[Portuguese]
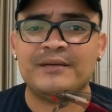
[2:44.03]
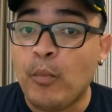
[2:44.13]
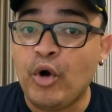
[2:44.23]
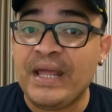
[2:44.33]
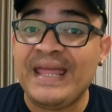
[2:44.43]

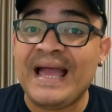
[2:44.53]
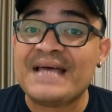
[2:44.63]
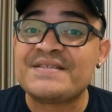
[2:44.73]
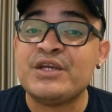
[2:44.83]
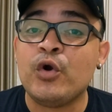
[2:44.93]
Porém,
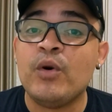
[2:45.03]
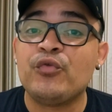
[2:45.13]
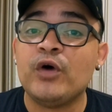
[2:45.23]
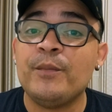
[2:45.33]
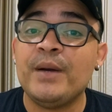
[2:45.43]
assim como a
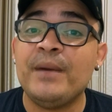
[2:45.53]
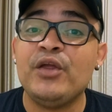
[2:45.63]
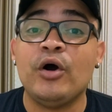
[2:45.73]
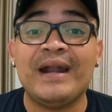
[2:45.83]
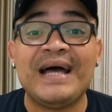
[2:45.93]
sua irmã
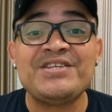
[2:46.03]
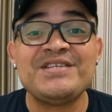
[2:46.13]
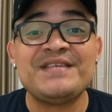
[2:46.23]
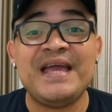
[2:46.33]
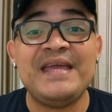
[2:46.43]
maior, a
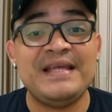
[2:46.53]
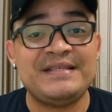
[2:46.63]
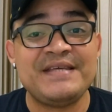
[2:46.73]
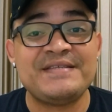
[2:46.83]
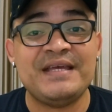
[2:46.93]

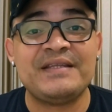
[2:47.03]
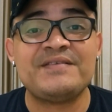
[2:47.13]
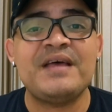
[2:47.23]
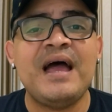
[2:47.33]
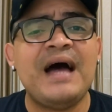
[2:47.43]
XRE300,
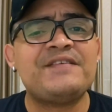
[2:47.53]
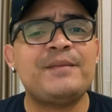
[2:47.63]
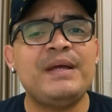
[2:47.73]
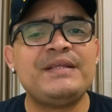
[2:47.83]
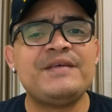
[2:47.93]
a
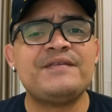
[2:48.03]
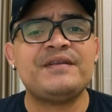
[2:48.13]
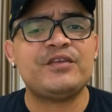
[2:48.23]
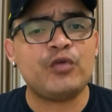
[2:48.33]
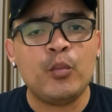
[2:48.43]

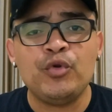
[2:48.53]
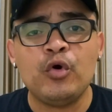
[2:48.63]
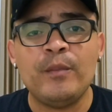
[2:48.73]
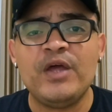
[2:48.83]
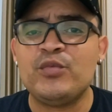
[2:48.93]
CB300 só
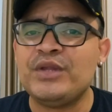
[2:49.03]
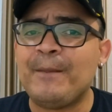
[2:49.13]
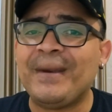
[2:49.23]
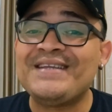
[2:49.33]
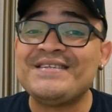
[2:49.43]
mudou mesmo na
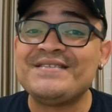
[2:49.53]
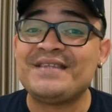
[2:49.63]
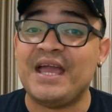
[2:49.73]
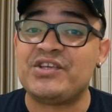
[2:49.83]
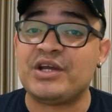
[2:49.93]
parte
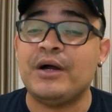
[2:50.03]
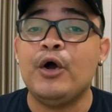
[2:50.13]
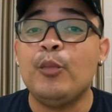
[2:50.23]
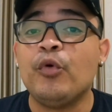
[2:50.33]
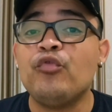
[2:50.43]
estética,
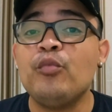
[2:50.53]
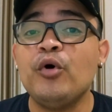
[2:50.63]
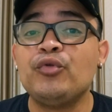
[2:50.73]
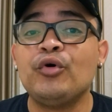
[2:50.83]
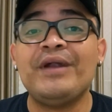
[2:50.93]
pois o
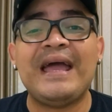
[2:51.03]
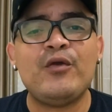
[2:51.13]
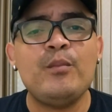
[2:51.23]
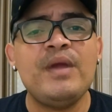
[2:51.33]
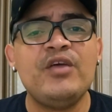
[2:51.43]
motor era
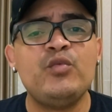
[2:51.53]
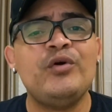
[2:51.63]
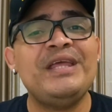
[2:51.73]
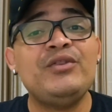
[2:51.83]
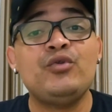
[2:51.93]
o mesmo
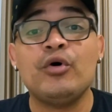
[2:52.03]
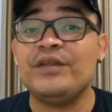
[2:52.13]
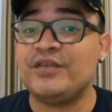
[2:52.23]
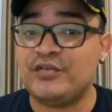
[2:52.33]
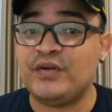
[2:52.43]
em
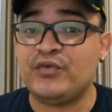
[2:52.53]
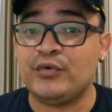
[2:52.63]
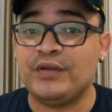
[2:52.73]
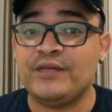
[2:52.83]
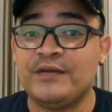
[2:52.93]
todas as
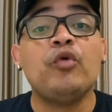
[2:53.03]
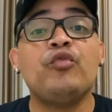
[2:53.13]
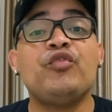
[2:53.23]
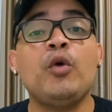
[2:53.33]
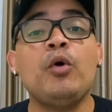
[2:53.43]
versões. Pois
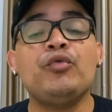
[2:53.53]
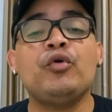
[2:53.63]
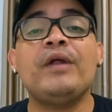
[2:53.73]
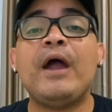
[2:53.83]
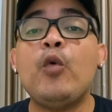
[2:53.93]
o seu
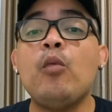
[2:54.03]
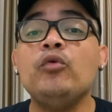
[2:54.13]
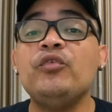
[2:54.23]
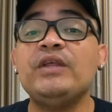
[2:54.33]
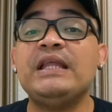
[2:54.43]
motor é um
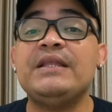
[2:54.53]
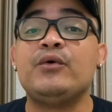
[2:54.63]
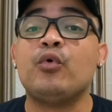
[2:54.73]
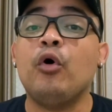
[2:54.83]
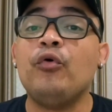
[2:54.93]

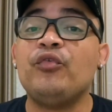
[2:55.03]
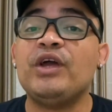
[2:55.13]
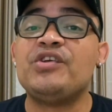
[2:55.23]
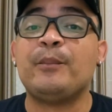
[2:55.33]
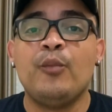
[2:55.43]
monocilíndrico, ou
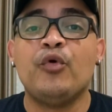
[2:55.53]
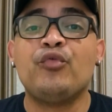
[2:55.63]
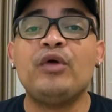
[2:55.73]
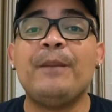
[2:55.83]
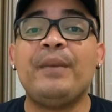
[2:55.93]
seja,
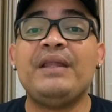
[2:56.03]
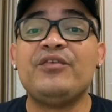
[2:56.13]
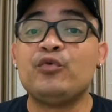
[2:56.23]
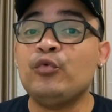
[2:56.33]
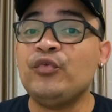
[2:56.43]
possui
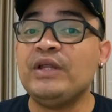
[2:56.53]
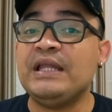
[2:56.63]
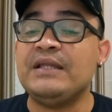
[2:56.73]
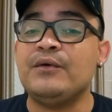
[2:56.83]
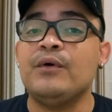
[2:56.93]
apenas um
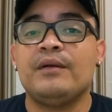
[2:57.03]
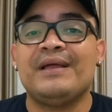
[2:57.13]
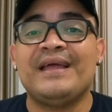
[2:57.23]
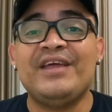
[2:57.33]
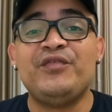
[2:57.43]
cilindro,
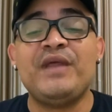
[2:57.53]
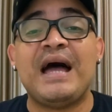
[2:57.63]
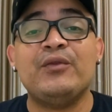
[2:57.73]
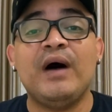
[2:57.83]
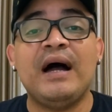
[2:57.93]

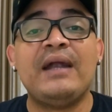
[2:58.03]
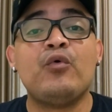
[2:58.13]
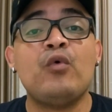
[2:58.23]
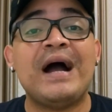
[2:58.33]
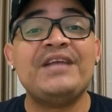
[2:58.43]
resfriado a ar
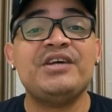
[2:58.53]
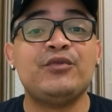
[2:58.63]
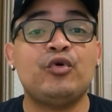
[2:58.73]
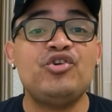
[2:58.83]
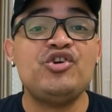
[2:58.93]
com
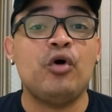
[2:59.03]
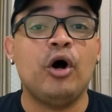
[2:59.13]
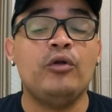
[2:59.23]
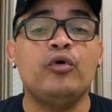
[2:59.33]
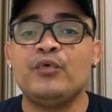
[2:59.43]
radiador de
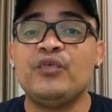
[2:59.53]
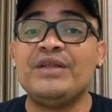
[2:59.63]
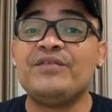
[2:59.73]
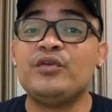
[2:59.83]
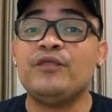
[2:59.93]
óleo,
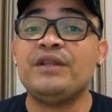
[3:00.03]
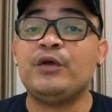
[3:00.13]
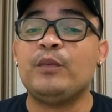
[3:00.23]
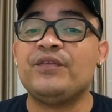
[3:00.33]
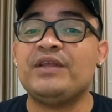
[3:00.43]

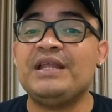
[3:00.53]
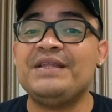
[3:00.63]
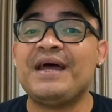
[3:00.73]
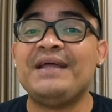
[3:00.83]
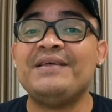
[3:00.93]
291
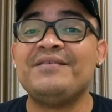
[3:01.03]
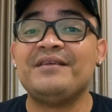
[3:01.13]
cilindradas,